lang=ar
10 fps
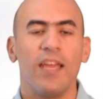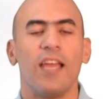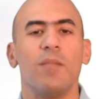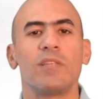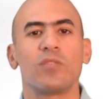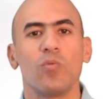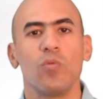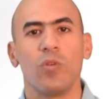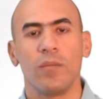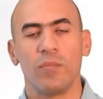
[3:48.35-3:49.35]

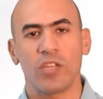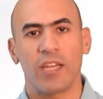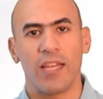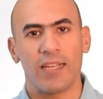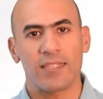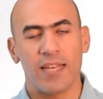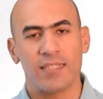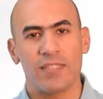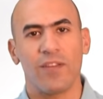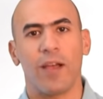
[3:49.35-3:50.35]
المسؤول بشكل
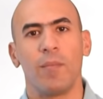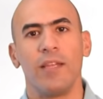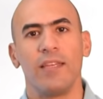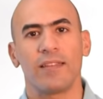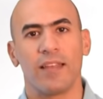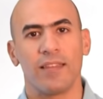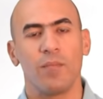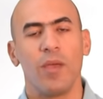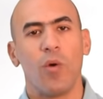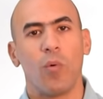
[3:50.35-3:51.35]
أساسي في عملية
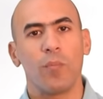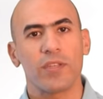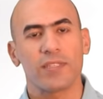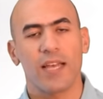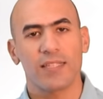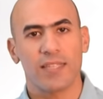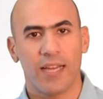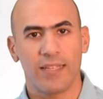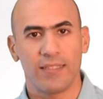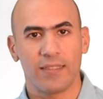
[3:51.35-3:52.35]
هضم وامتصاص
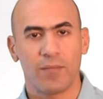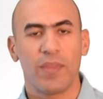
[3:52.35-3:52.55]
الحديد